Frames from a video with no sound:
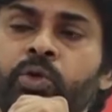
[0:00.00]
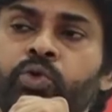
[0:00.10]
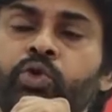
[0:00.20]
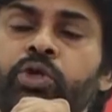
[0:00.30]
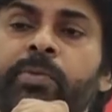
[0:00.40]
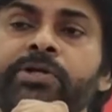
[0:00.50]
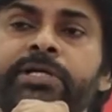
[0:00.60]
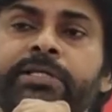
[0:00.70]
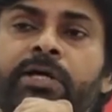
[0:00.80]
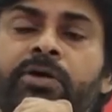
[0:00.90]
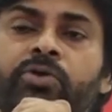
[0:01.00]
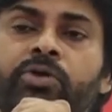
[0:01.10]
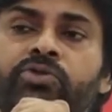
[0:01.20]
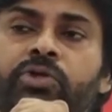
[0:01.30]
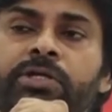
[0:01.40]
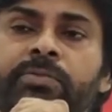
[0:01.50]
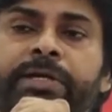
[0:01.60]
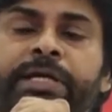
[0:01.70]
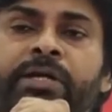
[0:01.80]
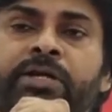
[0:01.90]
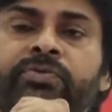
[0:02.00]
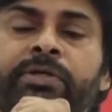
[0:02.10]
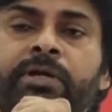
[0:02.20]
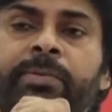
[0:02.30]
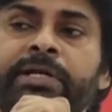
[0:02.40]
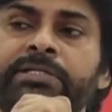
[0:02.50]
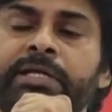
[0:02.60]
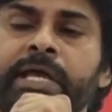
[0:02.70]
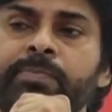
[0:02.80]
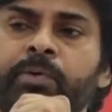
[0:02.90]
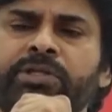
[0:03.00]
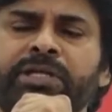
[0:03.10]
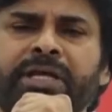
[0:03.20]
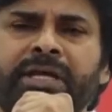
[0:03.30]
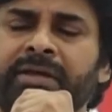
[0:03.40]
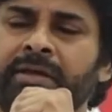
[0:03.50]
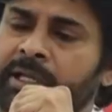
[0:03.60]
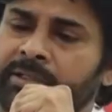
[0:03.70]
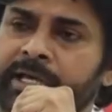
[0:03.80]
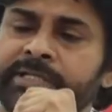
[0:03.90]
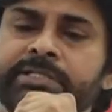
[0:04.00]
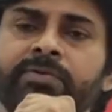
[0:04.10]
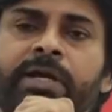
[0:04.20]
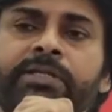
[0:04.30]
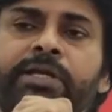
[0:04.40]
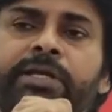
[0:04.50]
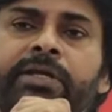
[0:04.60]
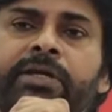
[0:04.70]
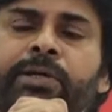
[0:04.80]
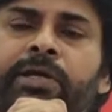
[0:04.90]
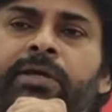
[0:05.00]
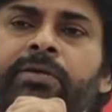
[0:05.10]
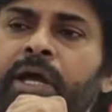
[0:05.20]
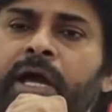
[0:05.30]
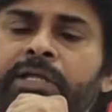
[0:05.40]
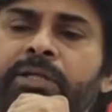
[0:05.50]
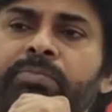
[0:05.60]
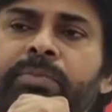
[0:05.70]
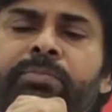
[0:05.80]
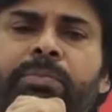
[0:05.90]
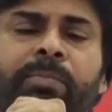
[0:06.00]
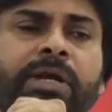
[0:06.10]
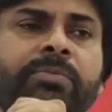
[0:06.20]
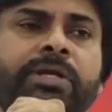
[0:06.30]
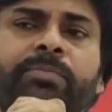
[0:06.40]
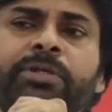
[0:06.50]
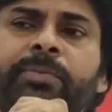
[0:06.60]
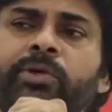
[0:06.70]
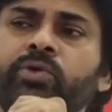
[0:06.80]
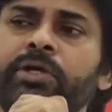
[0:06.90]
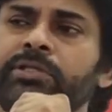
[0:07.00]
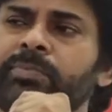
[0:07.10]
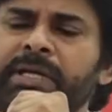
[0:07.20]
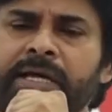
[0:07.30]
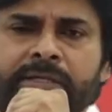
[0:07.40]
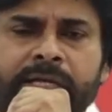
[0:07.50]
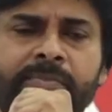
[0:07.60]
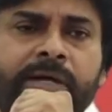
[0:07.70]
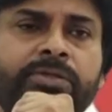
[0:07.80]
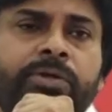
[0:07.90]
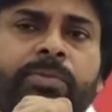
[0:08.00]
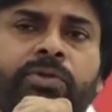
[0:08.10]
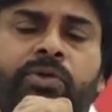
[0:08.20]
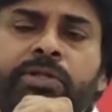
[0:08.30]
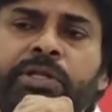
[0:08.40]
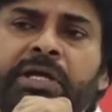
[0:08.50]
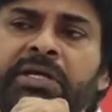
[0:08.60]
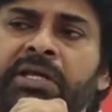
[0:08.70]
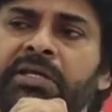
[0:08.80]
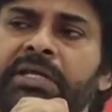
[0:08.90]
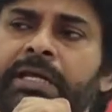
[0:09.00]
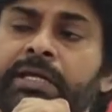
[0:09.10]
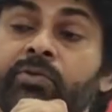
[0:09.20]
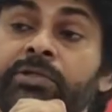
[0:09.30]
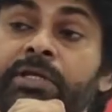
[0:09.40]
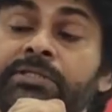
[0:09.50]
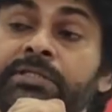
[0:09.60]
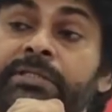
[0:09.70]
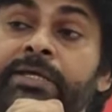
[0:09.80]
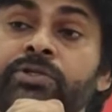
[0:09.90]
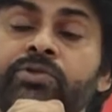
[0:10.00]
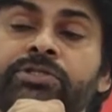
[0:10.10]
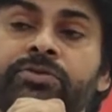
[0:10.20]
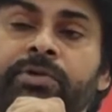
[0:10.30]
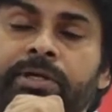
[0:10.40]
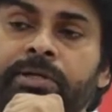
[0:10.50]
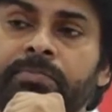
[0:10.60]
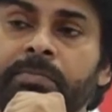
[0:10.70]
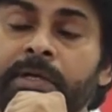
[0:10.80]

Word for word: తూట్లు పొడి చేద్దాం రెండు సోషల్ మీడియాలో ట్వీట్లు పెట్టేసి ఇలా అయిపోద్దంటే దయచేసి వాళ్ళందరికీ ఏంటంటే అది మీ మిమ్మల్ని మీరు ఇబ్బంది పెట్టుకున్నారు తప్ప నాకు ఏమాత్రం ఇబ్బంది ఉండదు ఎందుకంటే నేను అన్ని వదిలేసి తెగించి వచ్చినవాడు నేను